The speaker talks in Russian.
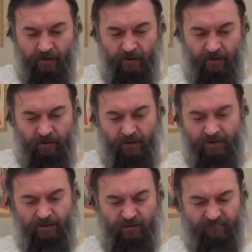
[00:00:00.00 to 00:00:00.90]
И
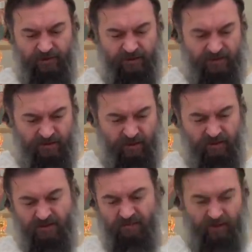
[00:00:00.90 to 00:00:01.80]
они явились ей
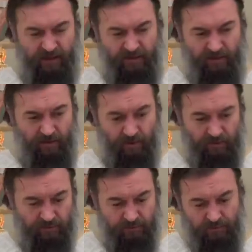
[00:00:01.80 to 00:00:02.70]
и забрали ее
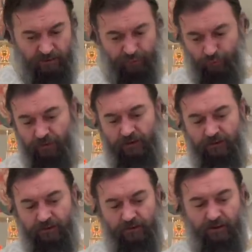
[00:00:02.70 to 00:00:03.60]
оттуда,
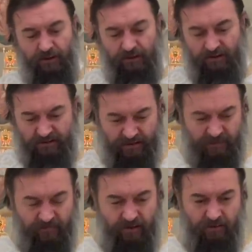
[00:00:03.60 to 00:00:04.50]
из
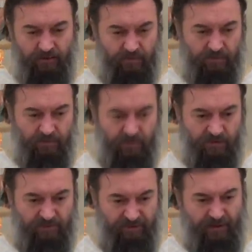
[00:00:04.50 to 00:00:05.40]
этого э,
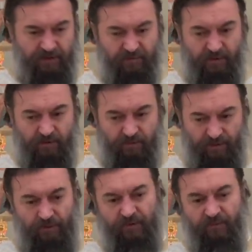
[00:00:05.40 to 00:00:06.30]
смертного
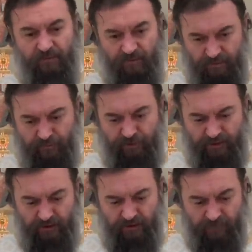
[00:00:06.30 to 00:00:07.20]
тюремного этого
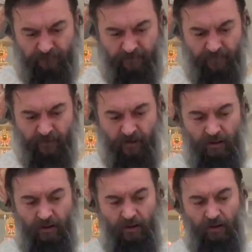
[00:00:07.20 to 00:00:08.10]
заключения.
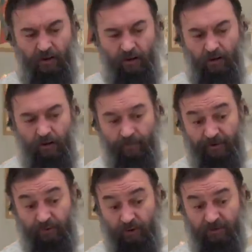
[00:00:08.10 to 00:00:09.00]
А
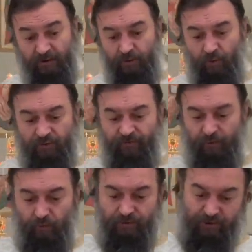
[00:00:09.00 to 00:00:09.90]
потом этот год
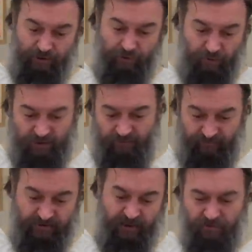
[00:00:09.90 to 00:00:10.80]
вернулся еще раз в
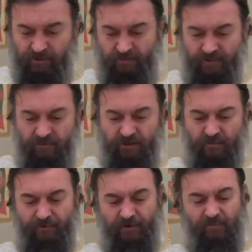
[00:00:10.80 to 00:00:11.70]
Эдессу там, с каким-то там
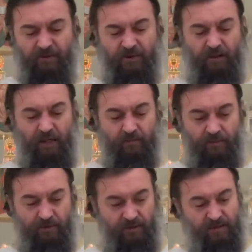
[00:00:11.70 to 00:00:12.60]
по каким-то делам
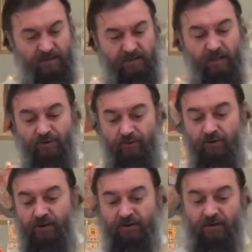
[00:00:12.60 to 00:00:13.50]
и сказал, что,
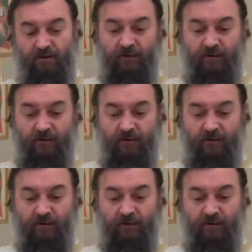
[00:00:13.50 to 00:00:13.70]
дескать,